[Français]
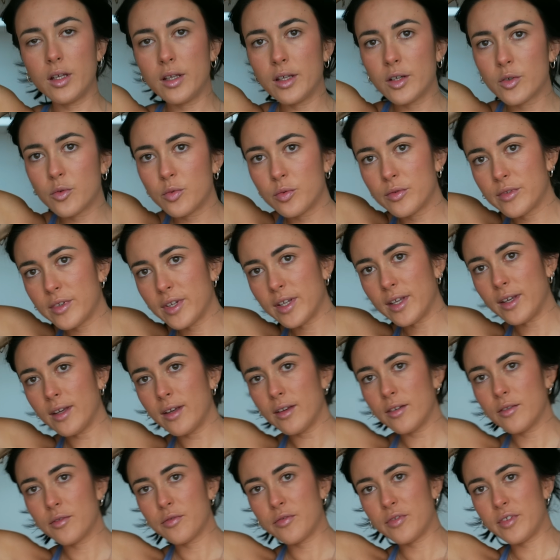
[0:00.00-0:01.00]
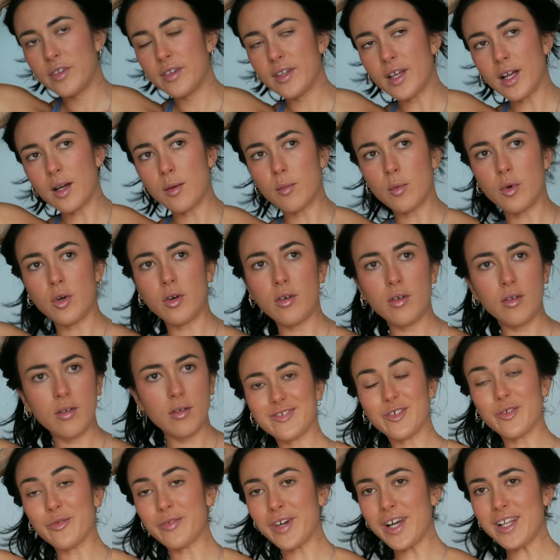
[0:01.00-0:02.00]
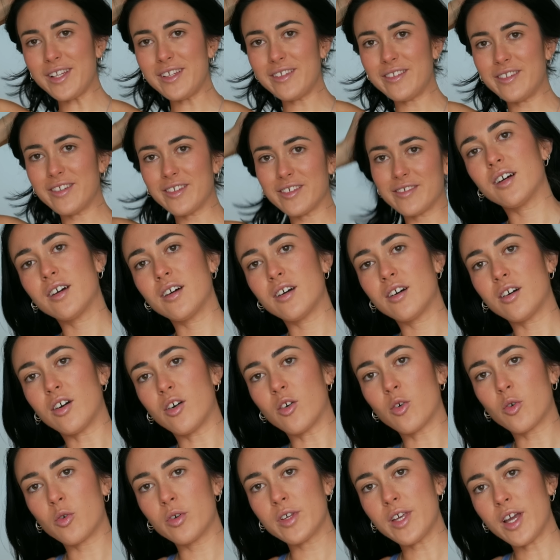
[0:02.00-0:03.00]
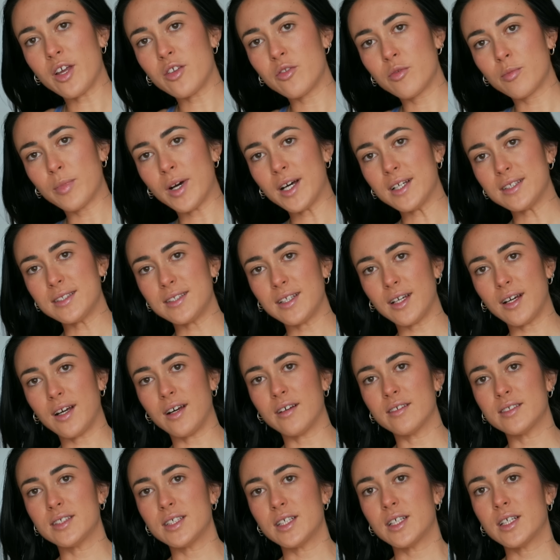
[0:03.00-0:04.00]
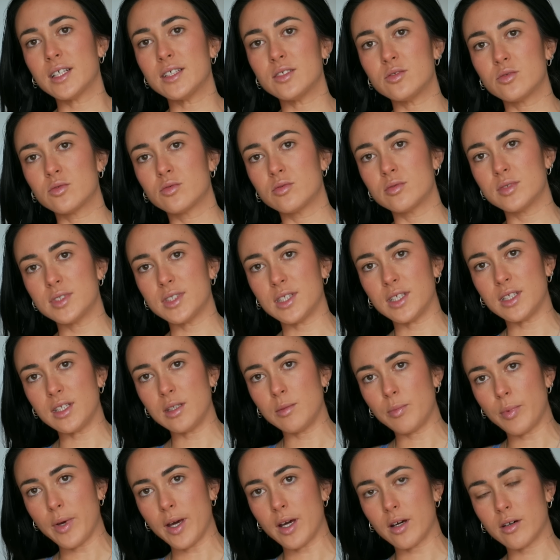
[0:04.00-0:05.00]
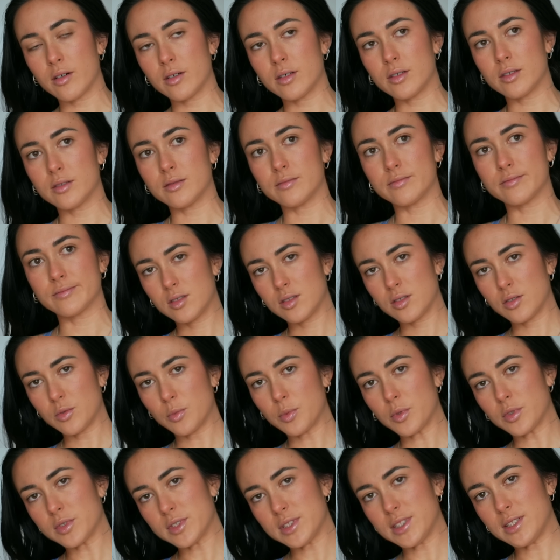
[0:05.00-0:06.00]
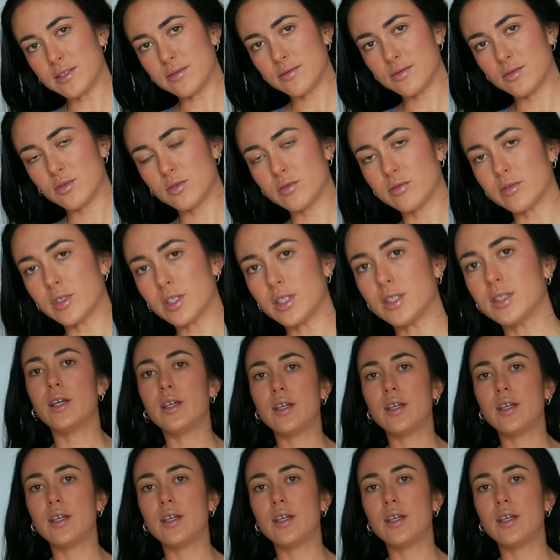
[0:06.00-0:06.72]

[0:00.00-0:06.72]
Écoutez, finalement, on valide. Euh, en gros, il y a une brassière intégrée, du coup, c'est hyper euh, supportive, tu vois.